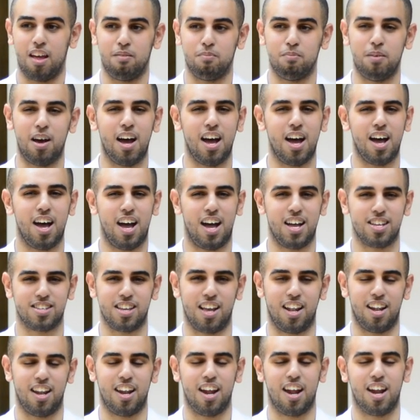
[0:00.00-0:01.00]
ما
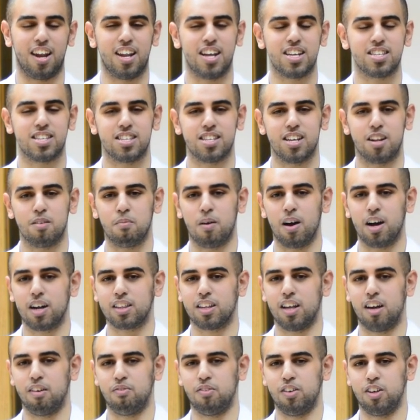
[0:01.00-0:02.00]
حصلنا ننزل
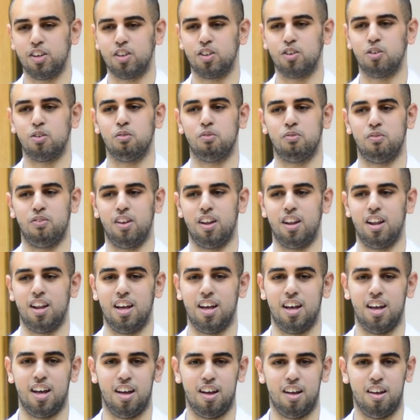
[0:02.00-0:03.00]
مقطع فيديو في
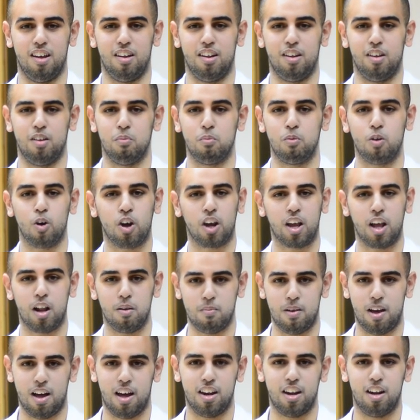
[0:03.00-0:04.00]
البلوك
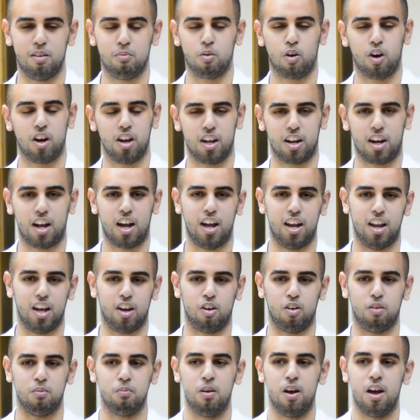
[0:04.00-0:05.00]
المان البلوك اللي راح
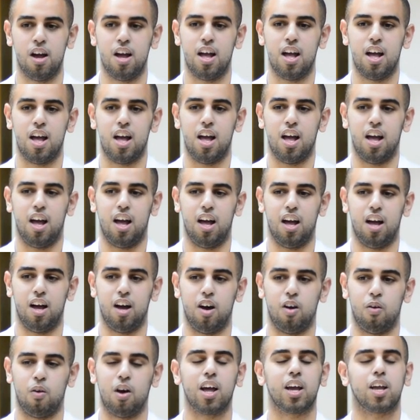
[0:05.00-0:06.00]
عليكم
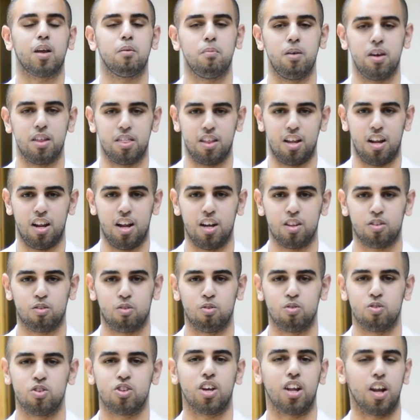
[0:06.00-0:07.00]
آه، ولكن باذن الله
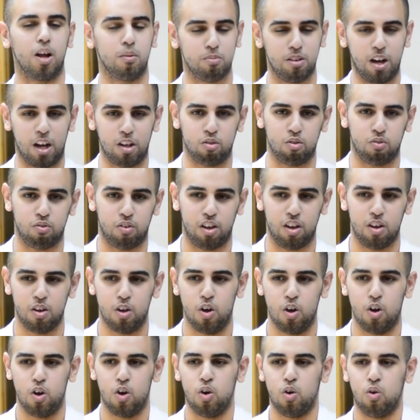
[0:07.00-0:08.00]
تكونوا ان شاء الله ابدعتوا فيه
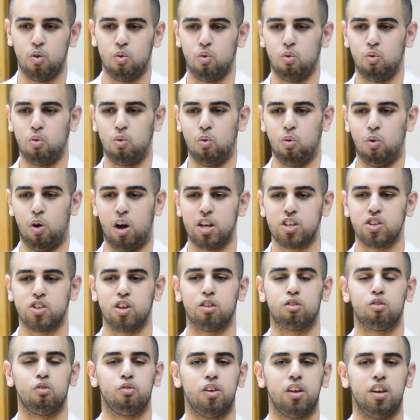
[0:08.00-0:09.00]

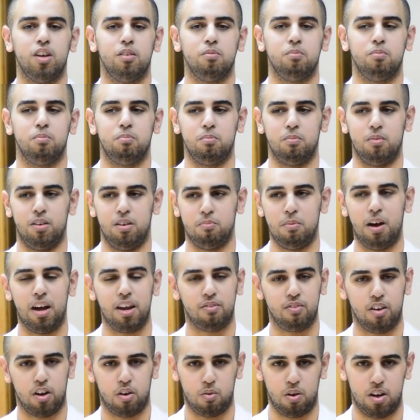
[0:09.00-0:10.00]
وحصلتوا فيه
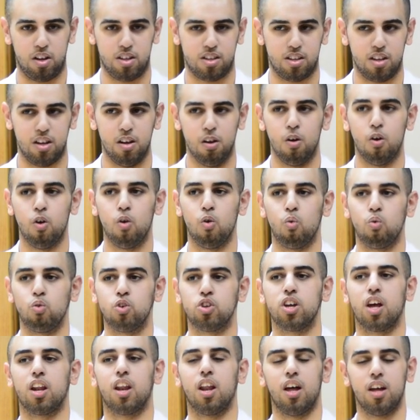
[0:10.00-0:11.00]
معرفه كويسه وان
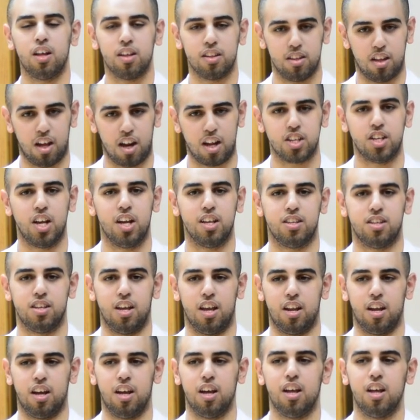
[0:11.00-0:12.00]
شاء الله درجات
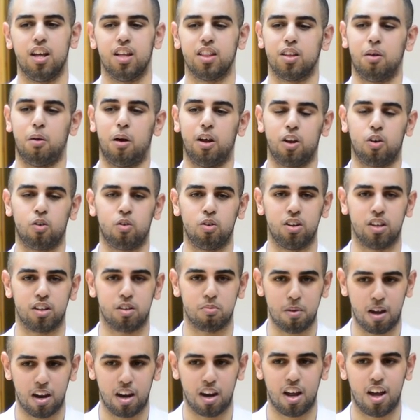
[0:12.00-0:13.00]
زينه طبعا كنا
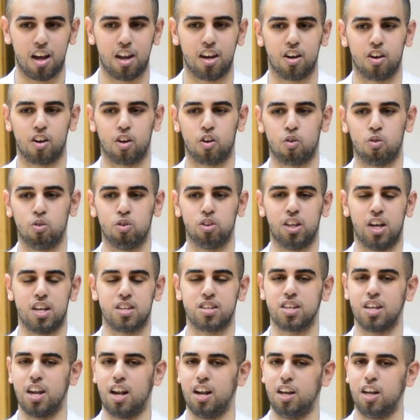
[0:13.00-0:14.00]
نتمنى انه يكون
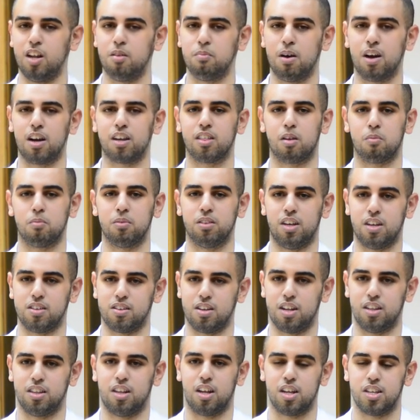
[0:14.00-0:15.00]
تحصيل العلم اكثر من
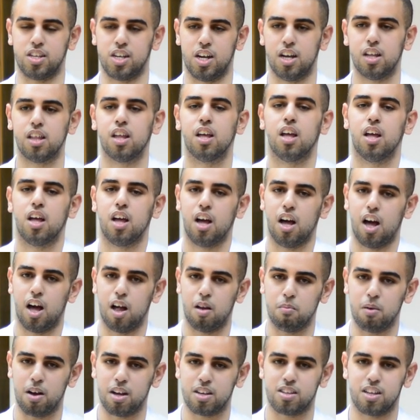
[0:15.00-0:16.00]
تحصيل الدرجات
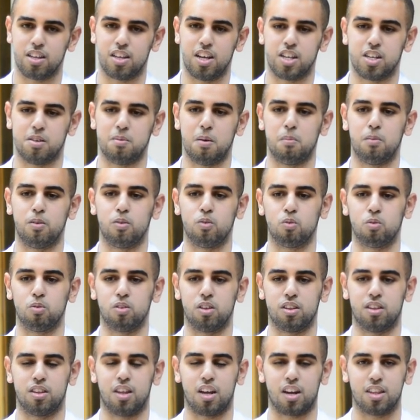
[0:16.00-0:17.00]
المقصد يا شباب انه
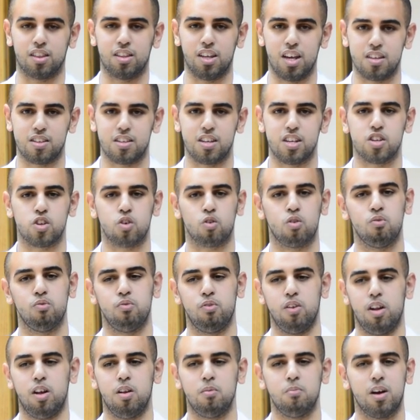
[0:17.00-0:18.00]
ترى التاسيس يكون
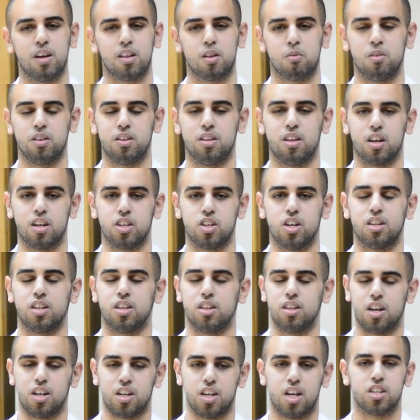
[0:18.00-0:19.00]
في العلم اكثر من الدرجات
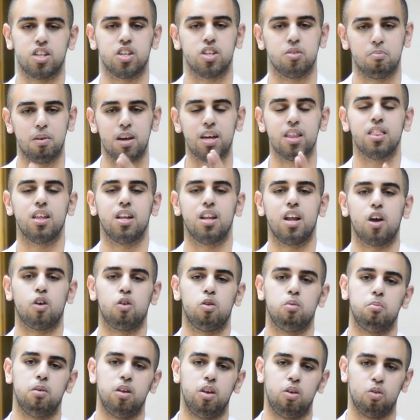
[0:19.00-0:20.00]
الدرجات باذن الله
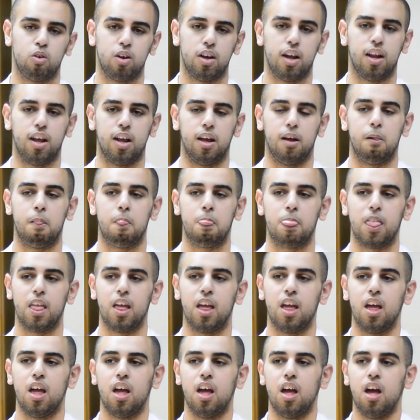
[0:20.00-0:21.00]
يكون ملحوق عليها
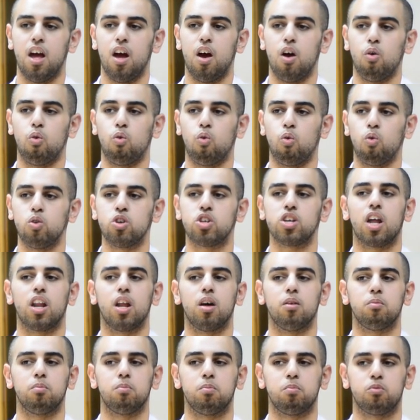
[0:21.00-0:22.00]
وان شاء
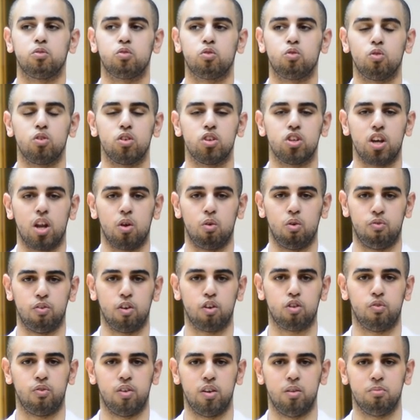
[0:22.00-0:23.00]
الله تكون ان شاء الله
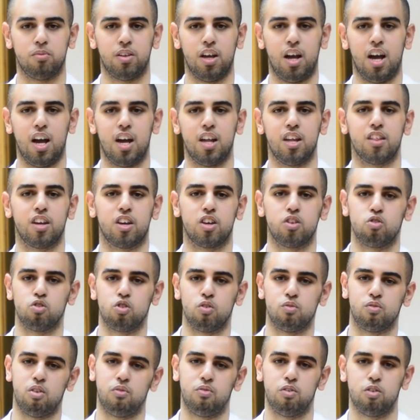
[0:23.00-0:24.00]
وفقتوا في الامتحان اذا كنتوا
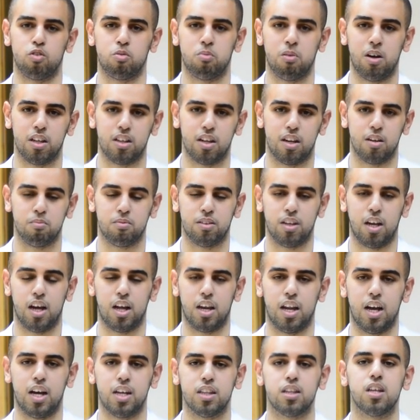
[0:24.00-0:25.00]
شفتوا الفيديو بعد
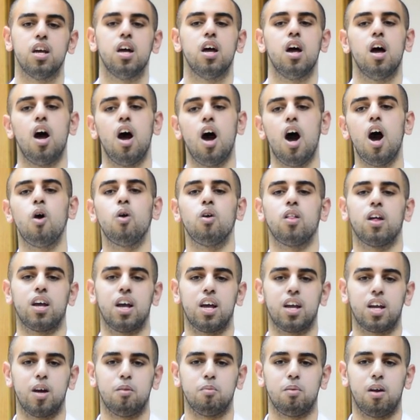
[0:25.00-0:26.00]
الامتحانات او اذا
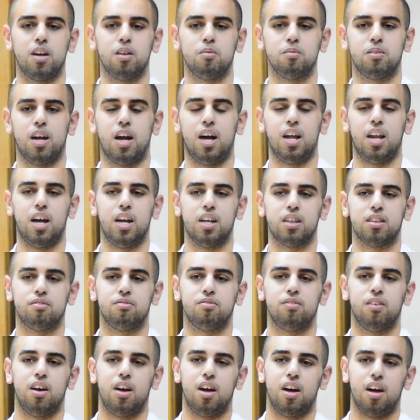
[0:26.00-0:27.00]
كان قبل الامتحانات
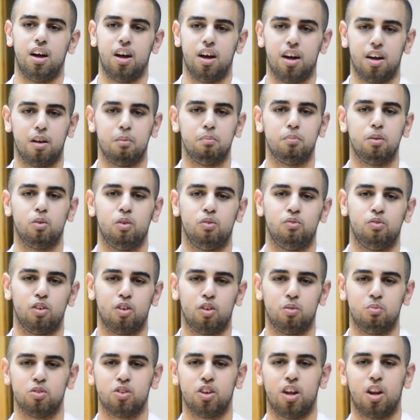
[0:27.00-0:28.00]
فربي
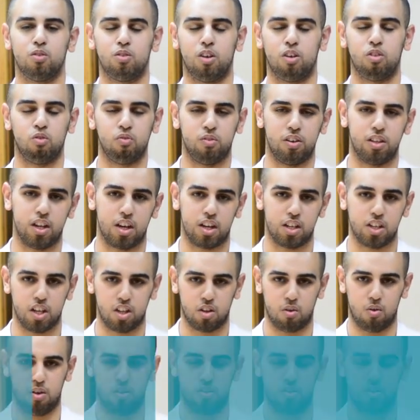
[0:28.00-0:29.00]
يوفقكم ان شاء الله تاخذون فيه
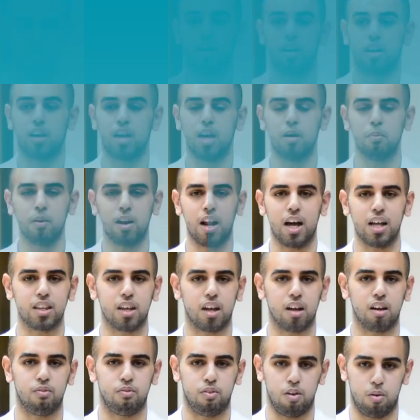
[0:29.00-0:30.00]
درجات كويسه قبل
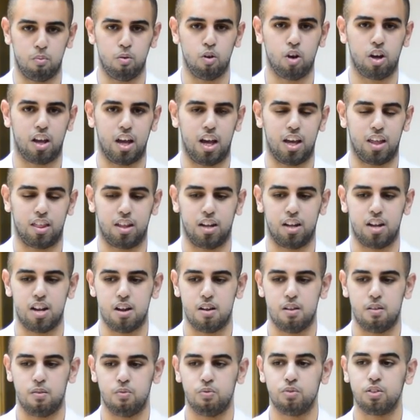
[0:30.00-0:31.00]
ادخل في البلوك
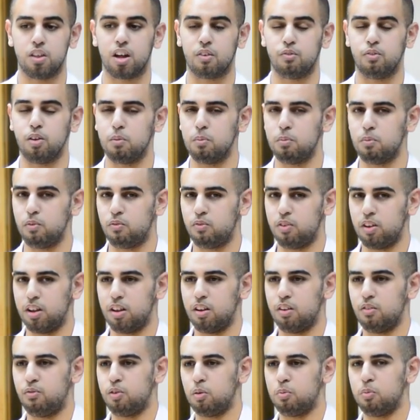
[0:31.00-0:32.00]
ايضا في
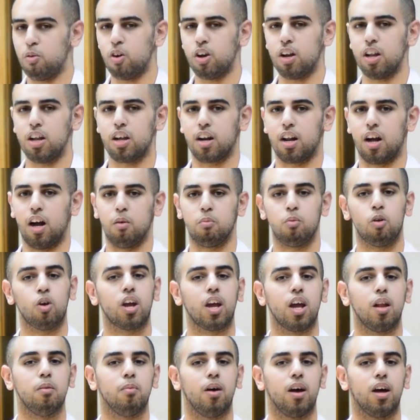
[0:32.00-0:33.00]
في البلوك اللي راح
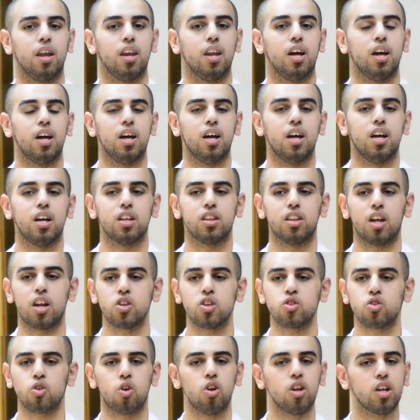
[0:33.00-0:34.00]
بلوك كلمان
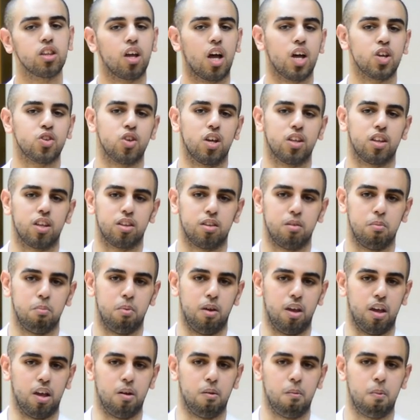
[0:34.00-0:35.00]
درست كل التخصصات
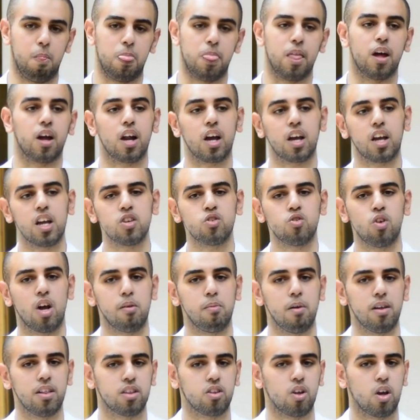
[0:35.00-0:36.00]
الطبيه ركزتوا
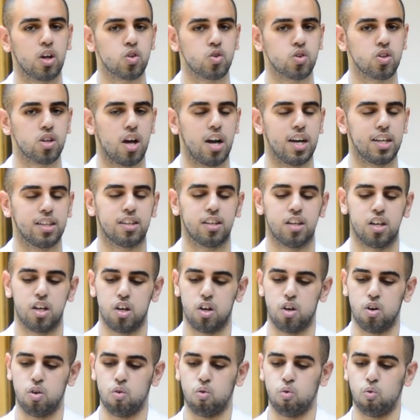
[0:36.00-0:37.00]
على بعض التخصصات
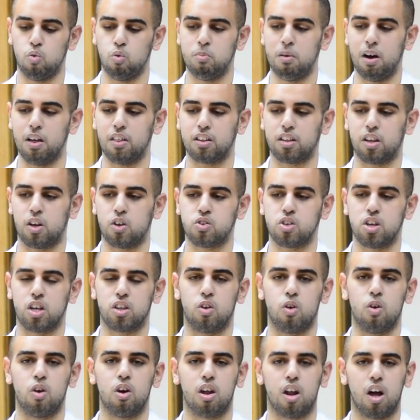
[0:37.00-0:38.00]
وبعض
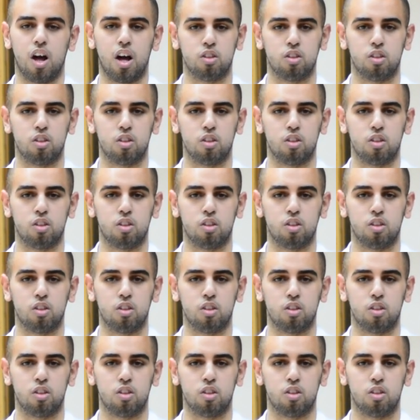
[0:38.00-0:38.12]
التخصصات الاخرى